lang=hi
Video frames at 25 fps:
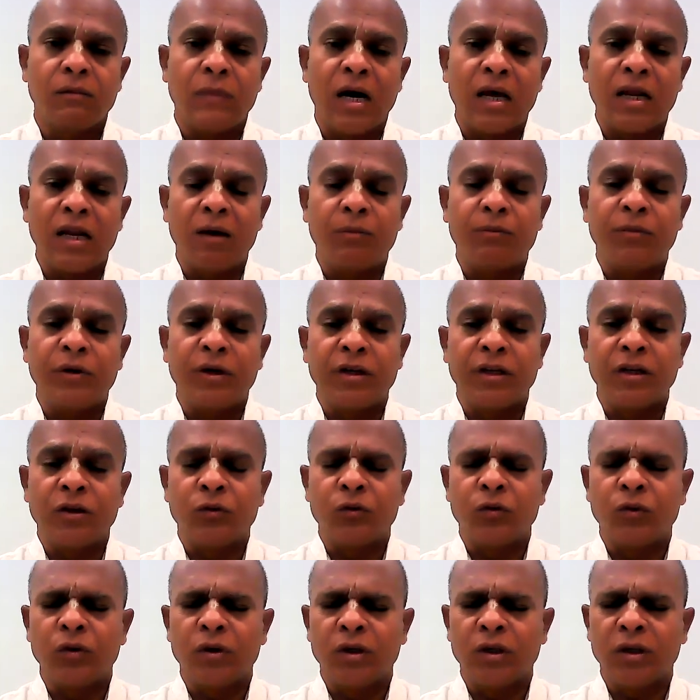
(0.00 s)
माला पहने
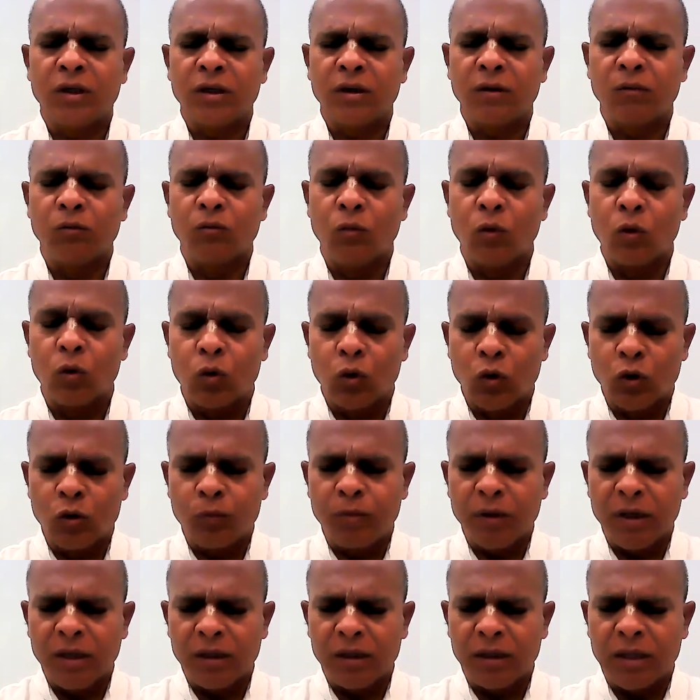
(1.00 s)
हुए मुकुट
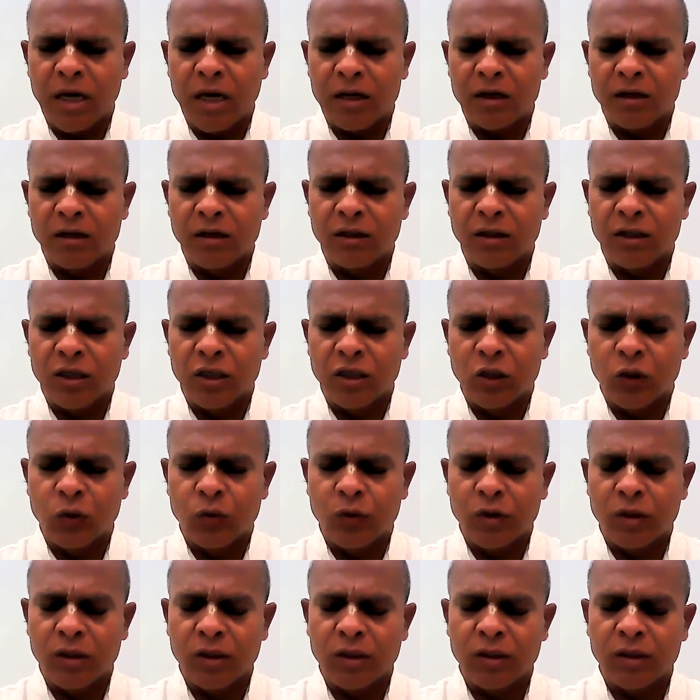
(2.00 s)
पहन धारण किए
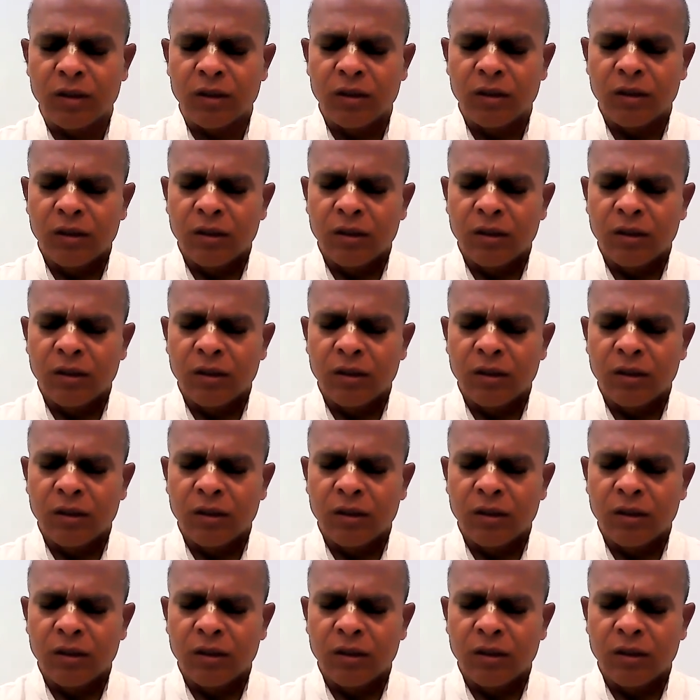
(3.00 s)
हुए